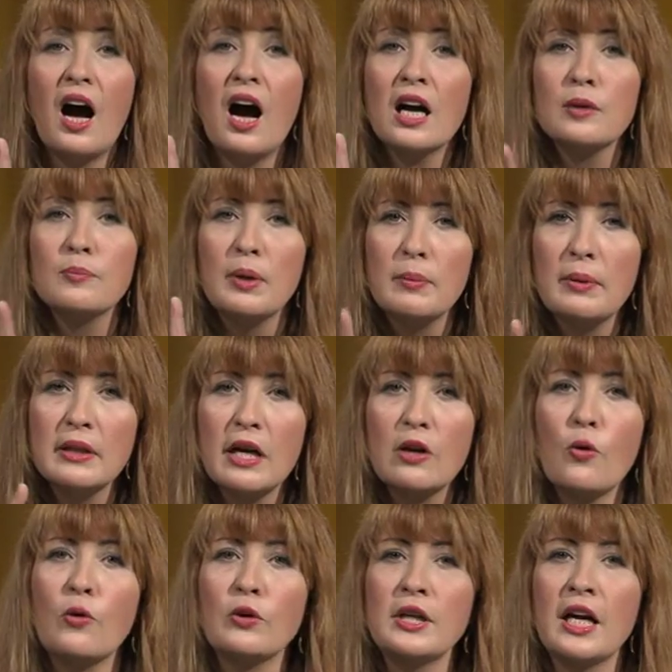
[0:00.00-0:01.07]

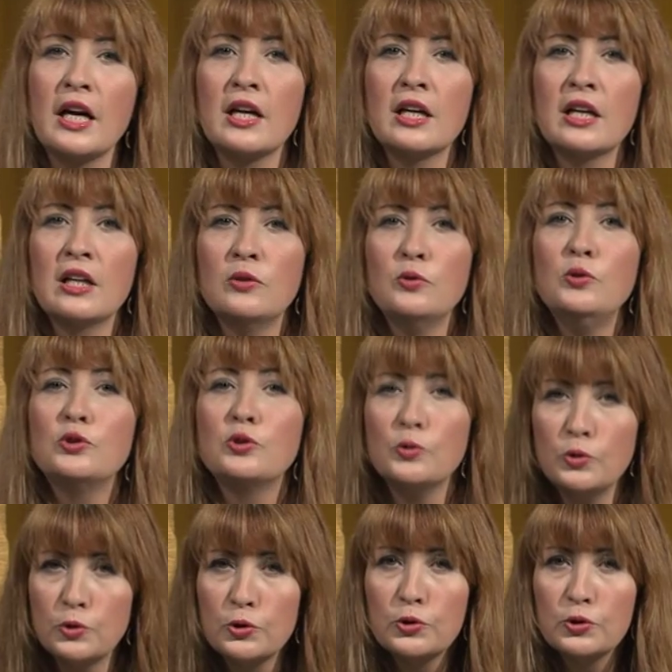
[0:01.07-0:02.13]
akbabalar oraya üş,
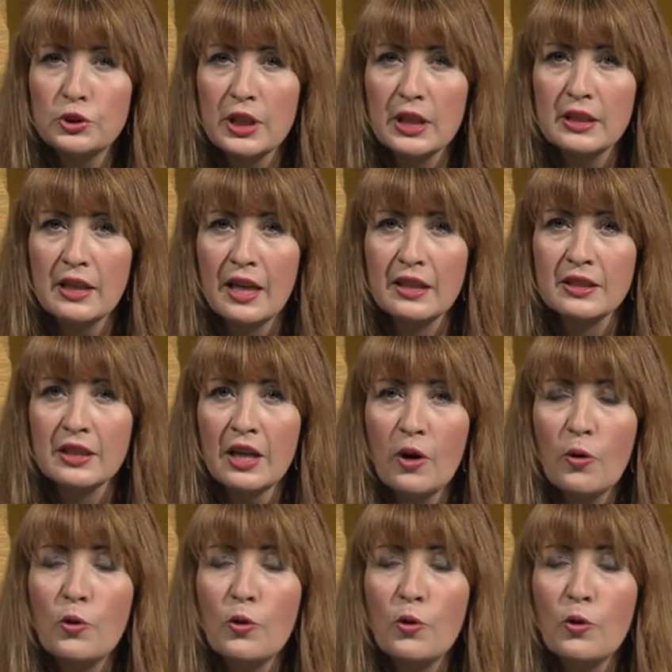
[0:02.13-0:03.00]
üşüşecekler.